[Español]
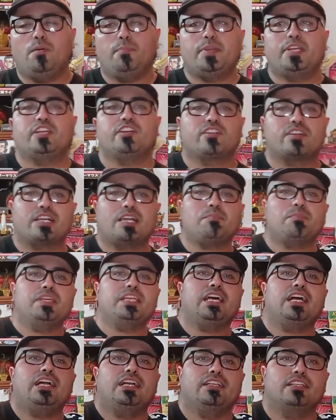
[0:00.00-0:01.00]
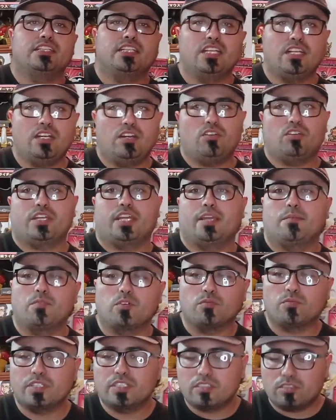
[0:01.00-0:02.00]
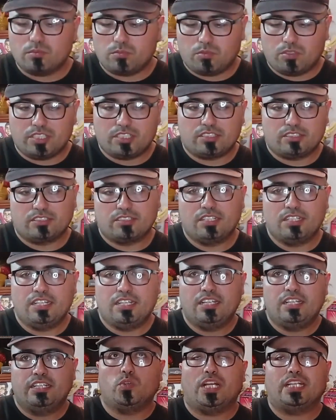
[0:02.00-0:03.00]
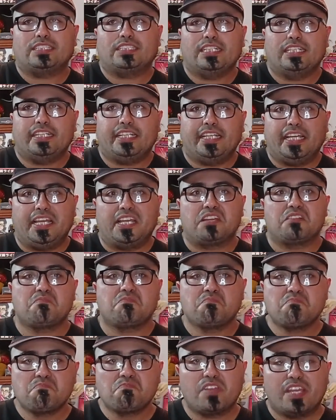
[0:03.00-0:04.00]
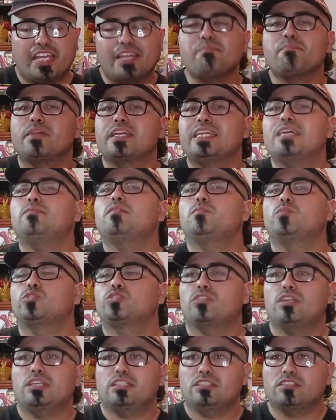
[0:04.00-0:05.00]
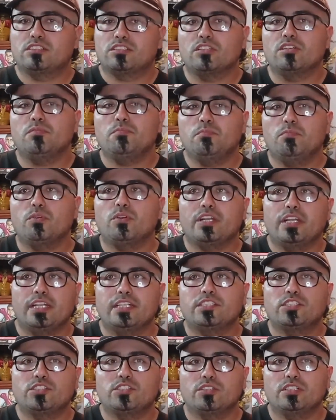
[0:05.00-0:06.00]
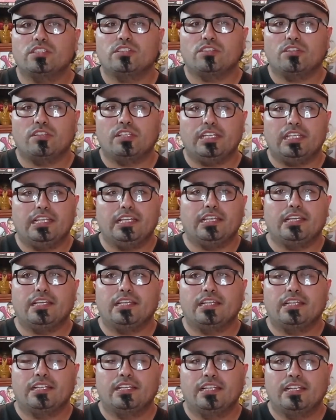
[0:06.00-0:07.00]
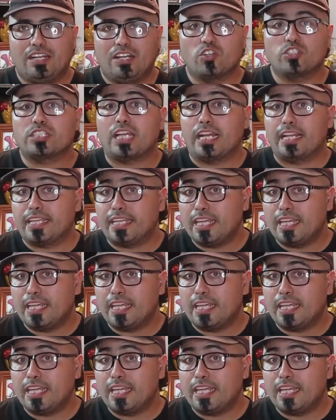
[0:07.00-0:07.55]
Opinión rápida de lo que hemos visto, pues una serie que me llama mucho la atención por el hecho esto de los